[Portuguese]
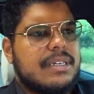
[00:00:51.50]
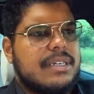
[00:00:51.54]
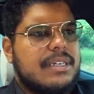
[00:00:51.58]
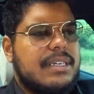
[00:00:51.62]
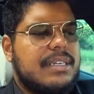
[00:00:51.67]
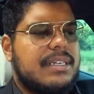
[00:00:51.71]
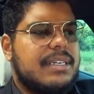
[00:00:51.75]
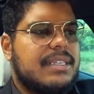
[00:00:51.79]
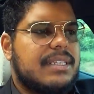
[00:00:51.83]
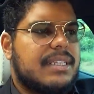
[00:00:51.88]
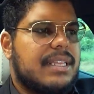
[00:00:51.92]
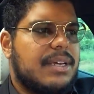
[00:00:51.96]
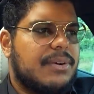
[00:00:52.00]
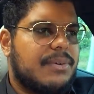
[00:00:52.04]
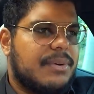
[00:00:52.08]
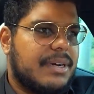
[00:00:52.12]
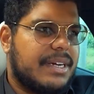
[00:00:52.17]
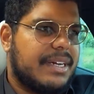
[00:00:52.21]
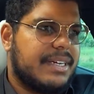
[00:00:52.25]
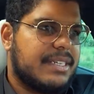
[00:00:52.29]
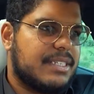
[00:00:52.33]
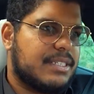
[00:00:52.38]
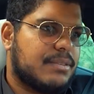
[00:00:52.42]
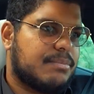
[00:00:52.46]
e que tem uma
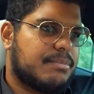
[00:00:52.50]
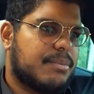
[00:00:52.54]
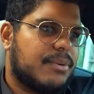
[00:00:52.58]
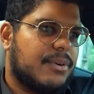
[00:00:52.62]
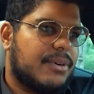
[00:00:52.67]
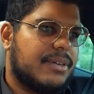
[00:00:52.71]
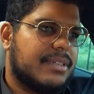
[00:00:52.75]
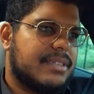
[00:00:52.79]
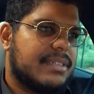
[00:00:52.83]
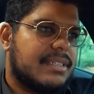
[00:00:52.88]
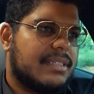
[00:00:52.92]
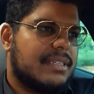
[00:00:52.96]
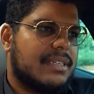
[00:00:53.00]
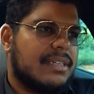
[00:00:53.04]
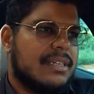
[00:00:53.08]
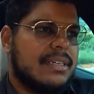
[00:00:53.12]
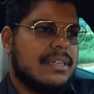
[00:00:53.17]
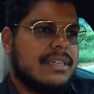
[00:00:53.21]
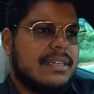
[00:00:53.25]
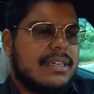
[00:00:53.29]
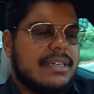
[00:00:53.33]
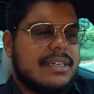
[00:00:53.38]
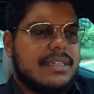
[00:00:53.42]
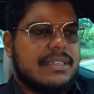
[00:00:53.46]
resposta
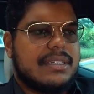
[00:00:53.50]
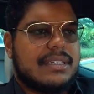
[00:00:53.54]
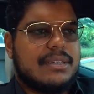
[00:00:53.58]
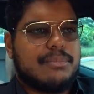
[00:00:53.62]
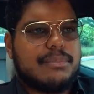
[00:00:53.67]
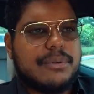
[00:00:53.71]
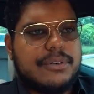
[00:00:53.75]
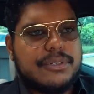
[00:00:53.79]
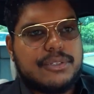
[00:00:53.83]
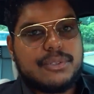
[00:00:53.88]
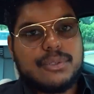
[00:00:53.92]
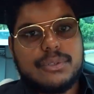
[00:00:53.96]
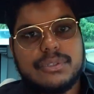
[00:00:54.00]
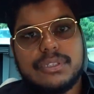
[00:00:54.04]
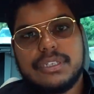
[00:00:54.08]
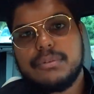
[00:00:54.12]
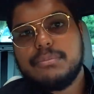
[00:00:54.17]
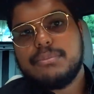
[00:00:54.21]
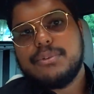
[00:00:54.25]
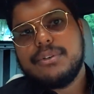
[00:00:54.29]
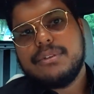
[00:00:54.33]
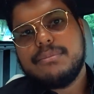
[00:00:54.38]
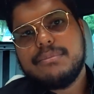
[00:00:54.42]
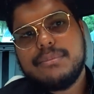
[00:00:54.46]
que pode
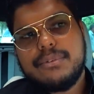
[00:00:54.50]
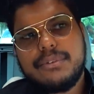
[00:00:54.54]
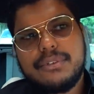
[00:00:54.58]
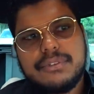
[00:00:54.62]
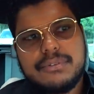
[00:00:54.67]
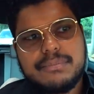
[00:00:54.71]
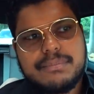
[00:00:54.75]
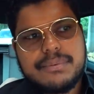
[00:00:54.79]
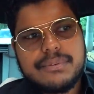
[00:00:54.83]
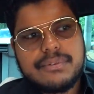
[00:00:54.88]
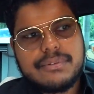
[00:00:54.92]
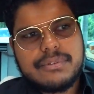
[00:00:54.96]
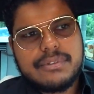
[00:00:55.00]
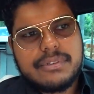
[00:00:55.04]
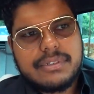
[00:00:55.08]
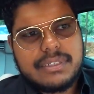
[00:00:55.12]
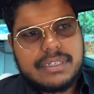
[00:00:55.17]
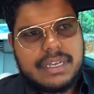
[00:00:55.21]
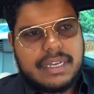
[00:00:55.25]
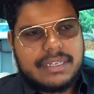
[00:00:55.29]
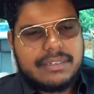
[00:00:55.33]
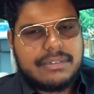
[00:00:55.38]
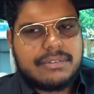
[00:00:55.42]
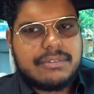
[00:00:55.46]
contribuir muito para o
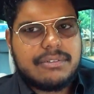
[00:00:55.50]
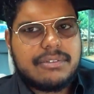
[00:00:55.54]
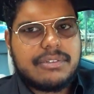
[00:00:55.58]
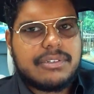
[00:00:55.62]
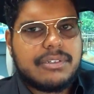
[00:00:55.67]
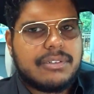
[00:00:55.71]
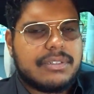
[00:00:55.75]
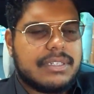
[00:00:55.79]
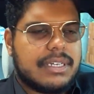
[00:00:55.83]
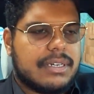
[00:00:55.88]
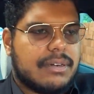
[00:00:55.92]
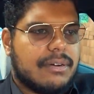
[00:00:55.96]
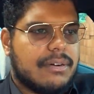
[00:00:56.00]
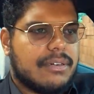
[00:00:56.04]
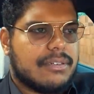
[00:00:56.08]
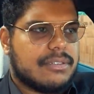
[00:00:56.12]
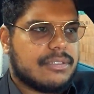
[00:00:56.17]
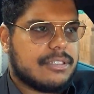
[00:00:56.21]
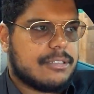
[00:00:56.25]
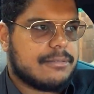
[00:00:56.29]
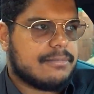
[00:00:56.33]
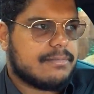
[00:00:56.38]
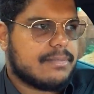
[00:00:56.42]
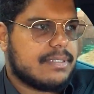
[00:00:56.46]
sucesso do seu
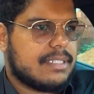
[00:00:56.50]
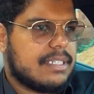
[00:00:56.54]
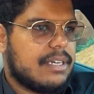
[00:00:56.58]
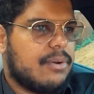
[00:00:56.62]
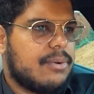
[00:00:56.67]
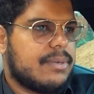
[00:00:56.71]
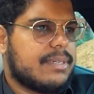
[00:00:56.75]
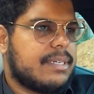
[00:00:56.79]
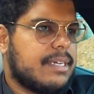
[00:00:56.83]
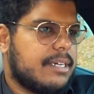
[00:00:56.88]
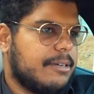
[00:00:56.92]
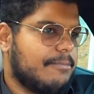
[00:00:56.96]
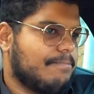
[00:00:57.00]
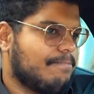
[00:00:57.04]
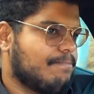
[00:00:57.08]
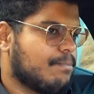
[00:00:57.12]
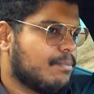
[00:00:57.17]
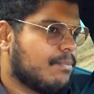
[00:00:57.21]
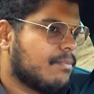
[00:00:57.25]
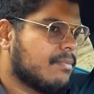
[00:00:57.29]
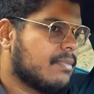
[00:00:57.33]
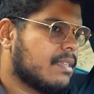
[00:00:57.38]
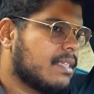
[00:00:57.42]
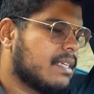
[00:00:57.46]
negócio, que é o que?
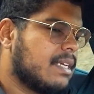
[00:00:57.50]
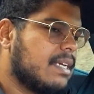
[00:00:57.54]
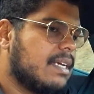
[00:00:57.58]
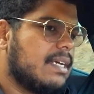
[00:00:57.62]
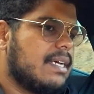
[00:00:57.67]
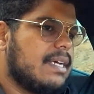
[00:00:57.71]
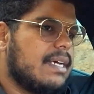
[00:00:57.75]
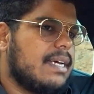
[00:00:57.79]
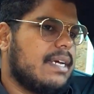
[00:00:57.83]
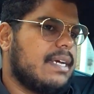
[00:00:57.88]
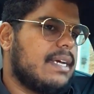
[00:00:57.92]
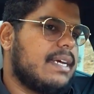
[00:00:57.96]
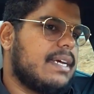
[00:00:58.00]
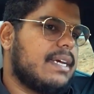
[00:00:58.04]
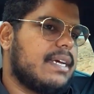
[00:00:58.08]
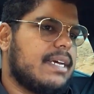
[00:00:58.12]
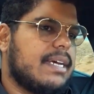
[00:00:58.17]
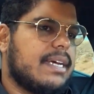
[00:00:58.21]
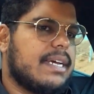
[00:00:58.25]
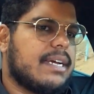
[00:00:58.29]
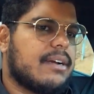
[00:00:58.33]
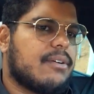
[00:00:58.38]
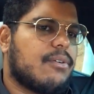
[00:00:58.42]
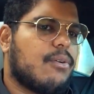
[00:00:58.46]

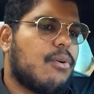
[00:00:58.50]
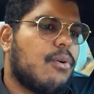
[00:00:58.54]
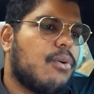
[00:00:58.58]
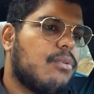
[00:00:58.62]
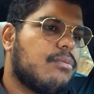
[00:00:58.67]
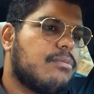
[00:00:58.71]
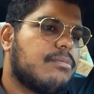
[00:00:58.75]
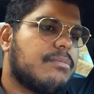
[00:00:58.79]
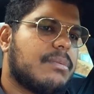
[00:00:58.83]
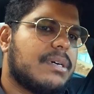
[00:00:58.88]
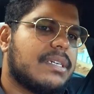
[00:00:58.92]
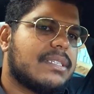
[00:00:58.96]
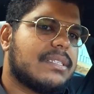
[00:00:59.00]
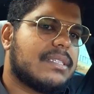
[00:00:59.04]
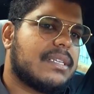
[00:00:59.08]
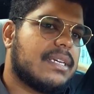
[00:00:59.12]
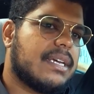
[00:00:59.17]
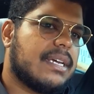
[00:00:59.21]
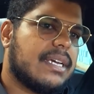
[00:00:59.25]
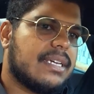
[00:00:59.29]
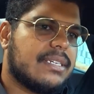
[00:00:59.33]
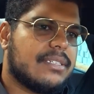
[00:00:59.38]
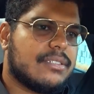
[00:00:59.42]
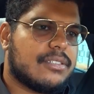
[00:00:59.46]
é, como
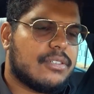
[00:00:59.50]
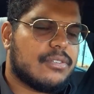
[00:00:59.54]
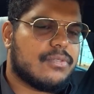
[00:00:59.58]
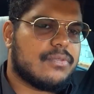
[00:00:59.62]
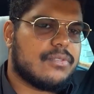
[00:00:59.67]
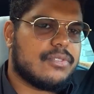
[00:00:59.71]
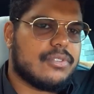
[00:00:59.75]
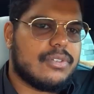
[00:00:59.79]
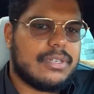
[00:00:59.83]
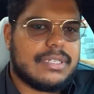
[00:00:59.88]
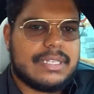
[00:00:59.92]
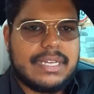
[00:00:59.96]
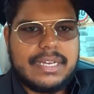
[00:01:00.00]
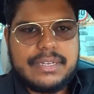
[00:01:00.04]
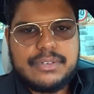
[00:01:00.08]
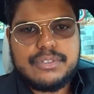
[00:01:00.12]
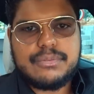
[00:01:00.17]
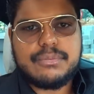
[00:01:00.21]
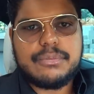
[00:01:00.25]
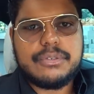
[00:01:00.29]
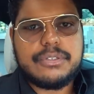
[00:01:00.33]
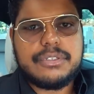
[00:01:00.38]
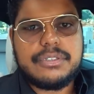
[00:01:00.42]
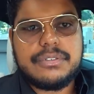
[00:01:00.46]
manter seus funcionários
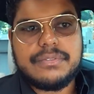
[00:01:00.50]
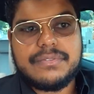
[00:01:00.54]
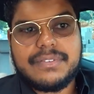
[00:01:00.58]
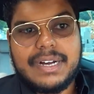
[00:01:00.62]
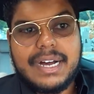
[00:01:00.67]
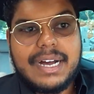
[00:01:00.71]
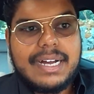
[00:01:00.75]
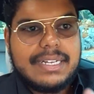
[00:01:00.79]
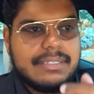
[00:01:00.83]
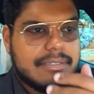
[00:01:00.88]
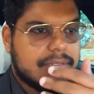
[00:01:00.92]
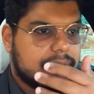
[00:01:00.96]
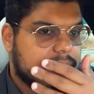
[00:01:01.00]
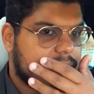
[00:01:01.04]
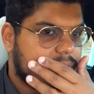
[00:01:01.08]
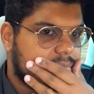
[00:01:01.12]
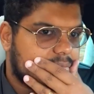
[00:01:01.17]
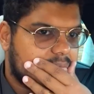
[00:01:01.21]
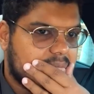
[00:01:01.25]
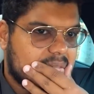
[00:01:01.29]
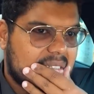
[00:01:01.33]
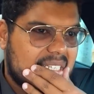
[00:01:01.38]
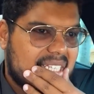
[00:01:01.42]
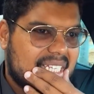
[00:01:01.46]
motivados,
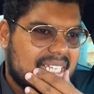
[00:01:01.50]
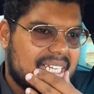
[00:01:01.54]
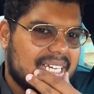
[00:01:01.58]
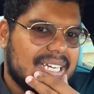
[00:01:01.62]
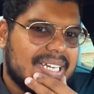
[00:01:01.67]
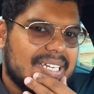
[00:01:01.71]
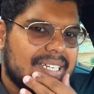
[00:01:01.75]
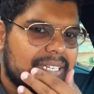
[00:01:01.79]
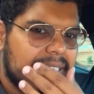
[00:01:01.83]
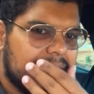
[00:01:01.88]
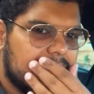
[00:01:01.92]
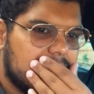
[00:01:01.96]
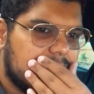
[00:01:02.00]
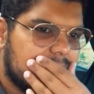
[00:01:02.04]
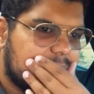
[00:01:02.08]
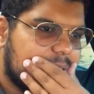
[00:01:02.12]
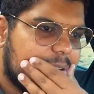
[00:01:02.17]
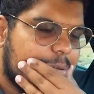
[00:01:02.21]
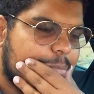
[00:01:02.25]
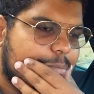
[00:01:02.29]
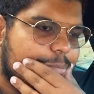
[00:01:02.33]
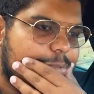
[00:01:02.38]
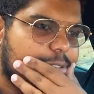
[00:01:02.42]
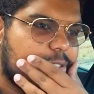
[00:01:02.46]
né?
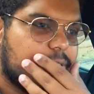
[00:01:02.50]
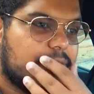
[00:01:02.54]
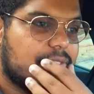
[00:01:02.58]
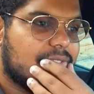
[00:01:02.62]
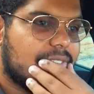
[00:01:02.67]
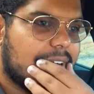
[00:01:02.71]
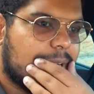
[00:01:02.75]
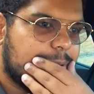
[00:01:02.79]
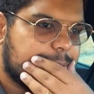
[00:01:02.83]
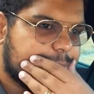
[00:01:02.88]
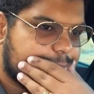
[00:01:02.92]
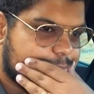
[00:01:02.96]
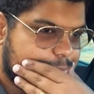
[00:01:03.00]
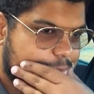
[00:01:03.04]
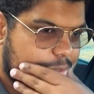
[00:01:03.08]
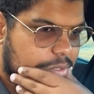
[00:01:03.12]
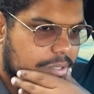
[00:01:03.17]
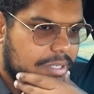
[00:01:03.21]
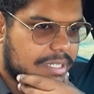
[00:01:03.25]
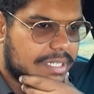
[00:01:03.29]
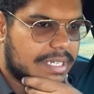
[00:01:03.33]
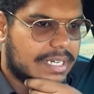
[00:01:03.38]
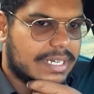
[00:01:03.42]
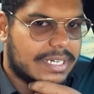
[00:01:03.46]
Como motivar os
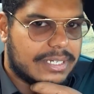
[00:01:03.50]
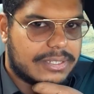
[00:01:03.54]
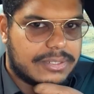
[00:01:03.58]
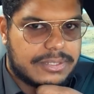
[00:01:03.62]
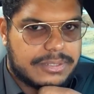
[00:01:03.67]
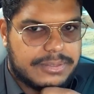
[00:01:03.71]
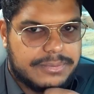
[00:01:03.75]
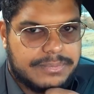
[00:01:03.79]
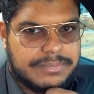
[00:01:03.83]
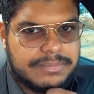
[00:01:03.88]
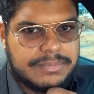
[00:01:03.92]
funcionários.